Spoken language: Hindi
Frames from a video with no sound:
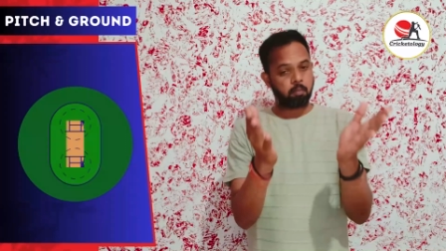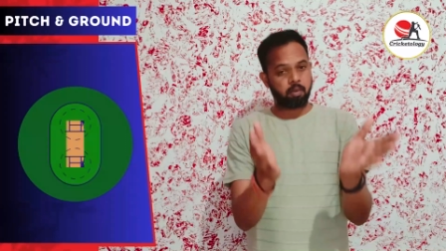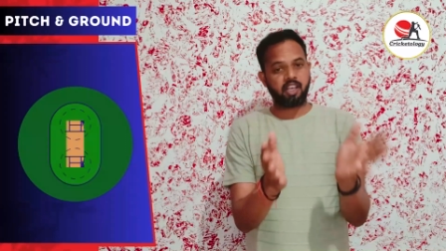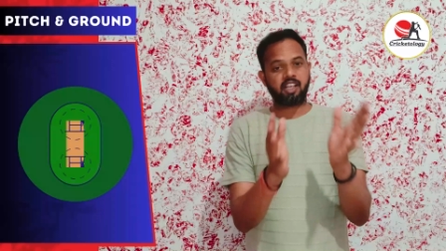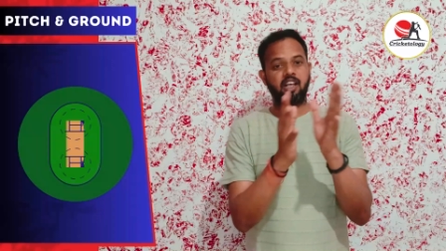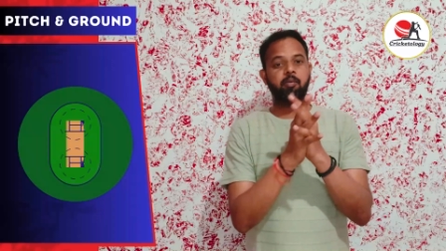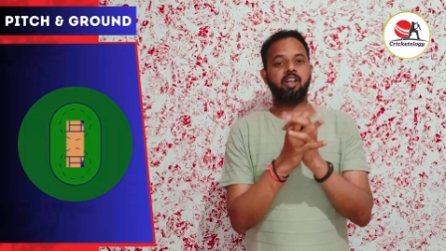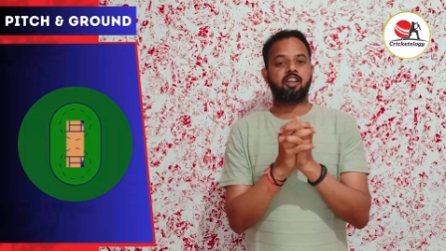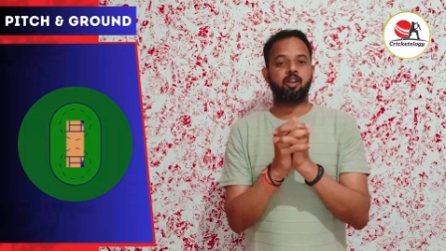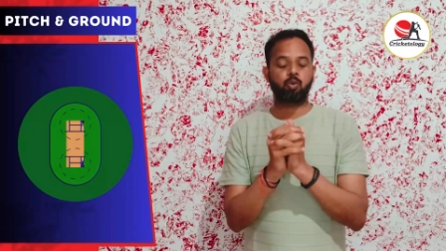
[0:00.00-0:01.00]
प्लेइंग इलेवन
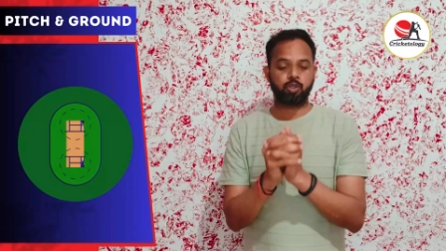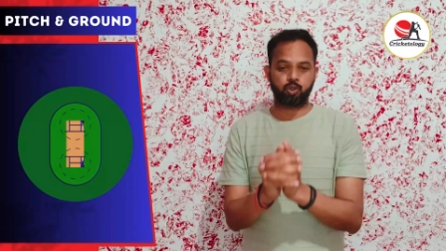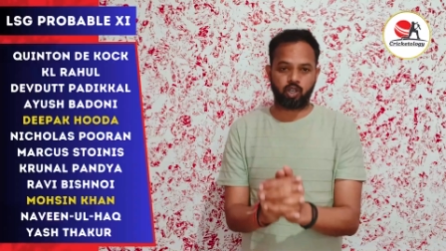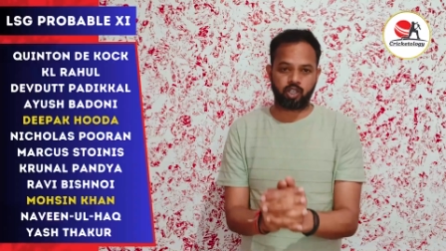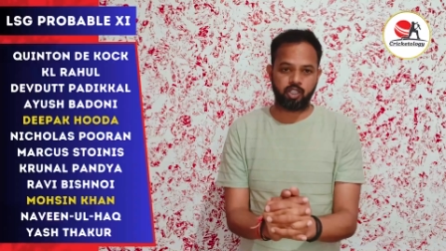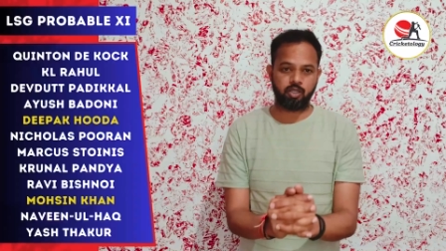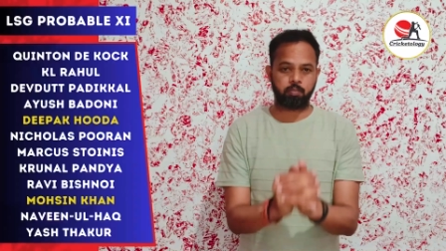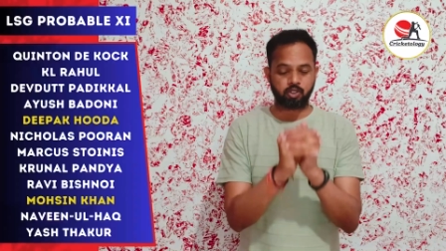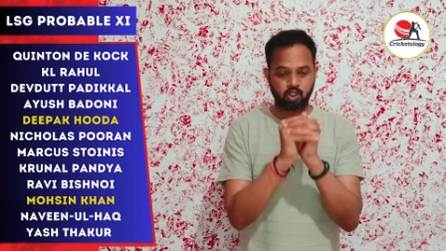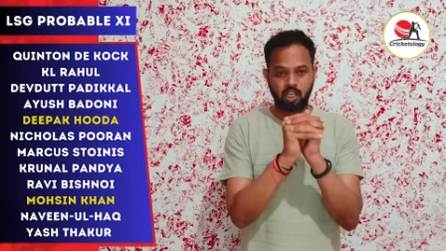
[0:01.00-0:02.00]
लखनऊ की जो रही
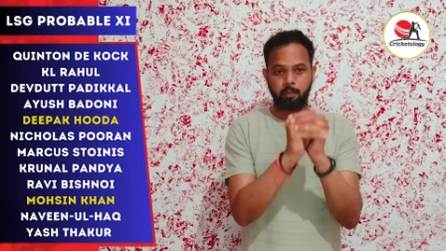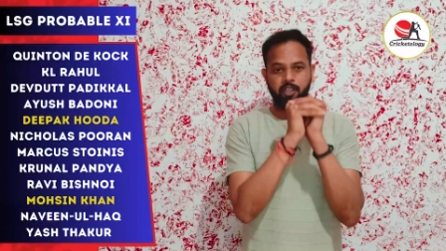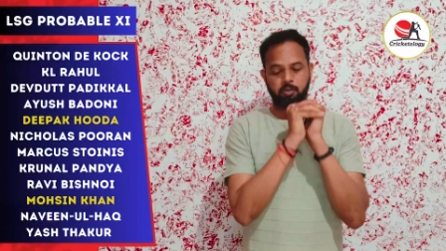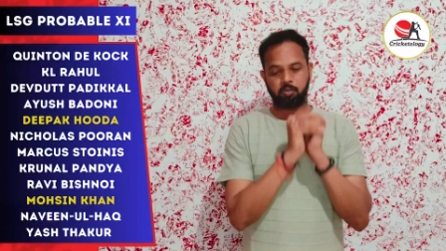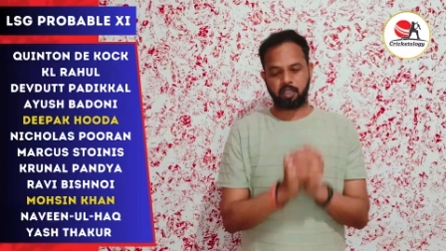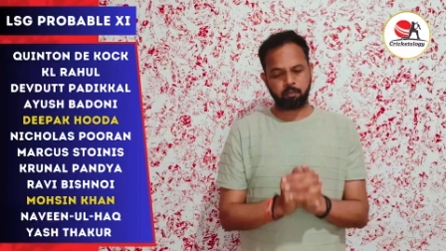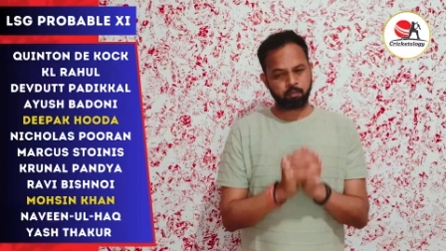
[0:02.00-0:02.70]
पिछले मैच पे